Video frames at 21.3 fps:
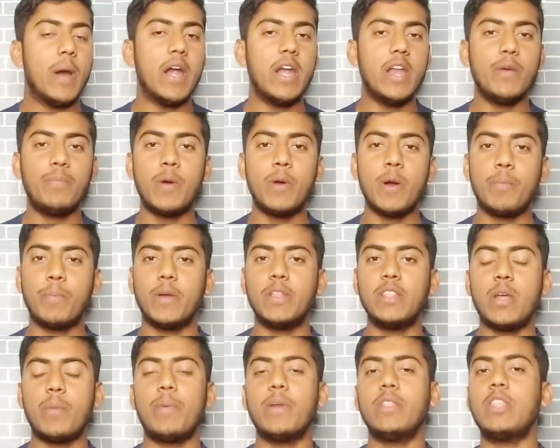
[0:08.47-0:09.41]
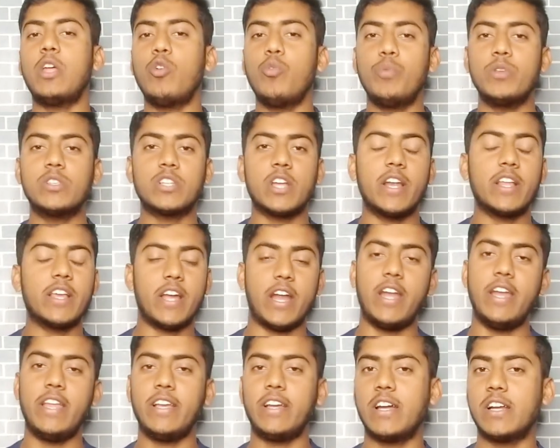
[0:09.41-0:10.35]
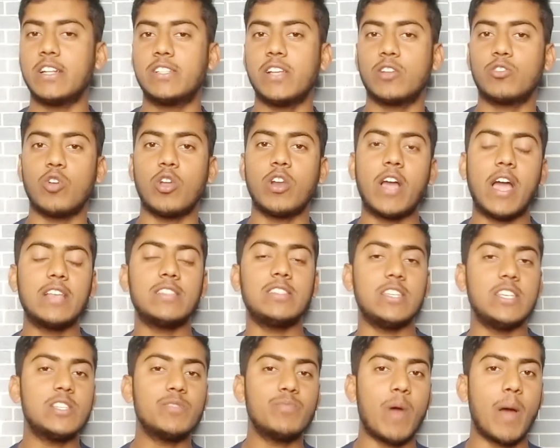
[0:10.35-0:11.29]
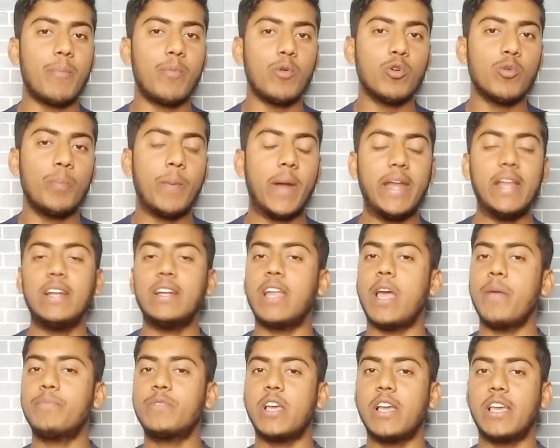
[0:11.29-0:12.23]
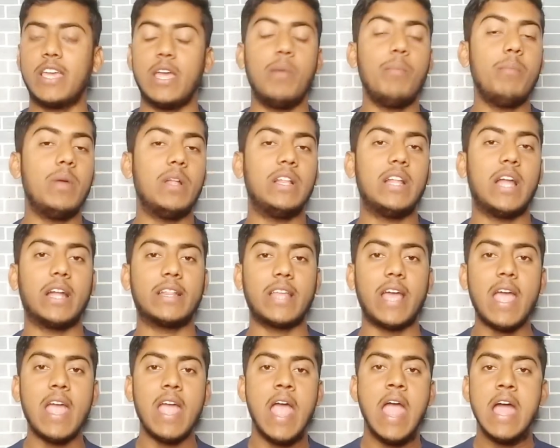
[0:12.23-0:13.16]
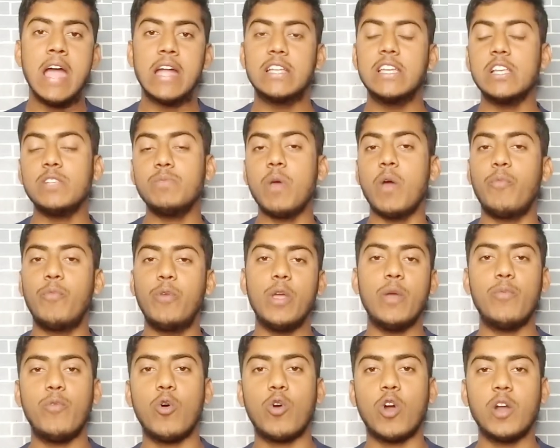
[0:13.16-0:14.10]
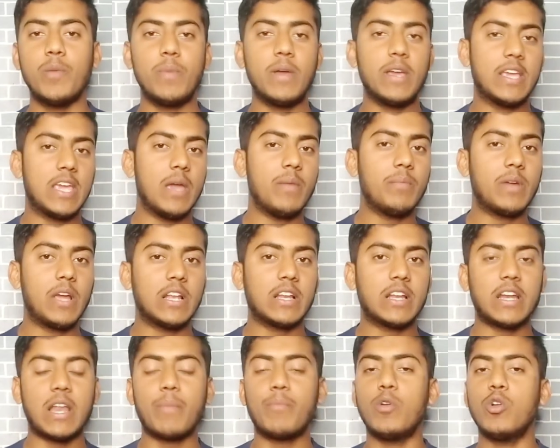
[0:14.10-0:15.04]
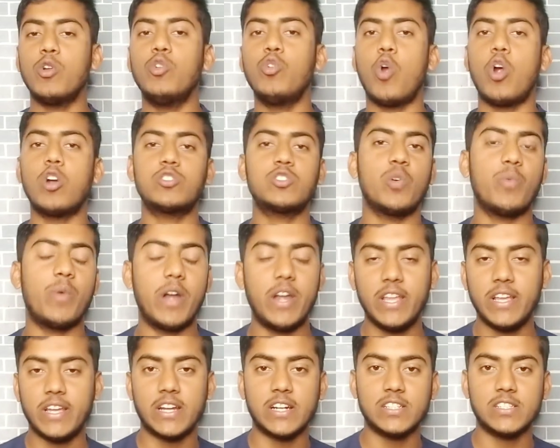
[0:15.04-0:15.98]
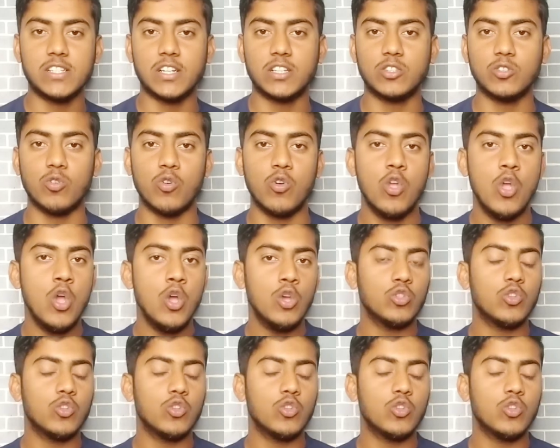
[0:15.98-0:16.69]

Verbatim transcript: पर डे पर पंद्रह पंद्रह रुपीज़ करके अर्निंग कर सकते हो और गाइस इसमें आप लोग बेडिंग टाइप से गेम मिल जाता है जिसमें फ्री फोकट में गेम खेलकर आप लोग लॉट्स ऑफ अर्निंग कर सकते हो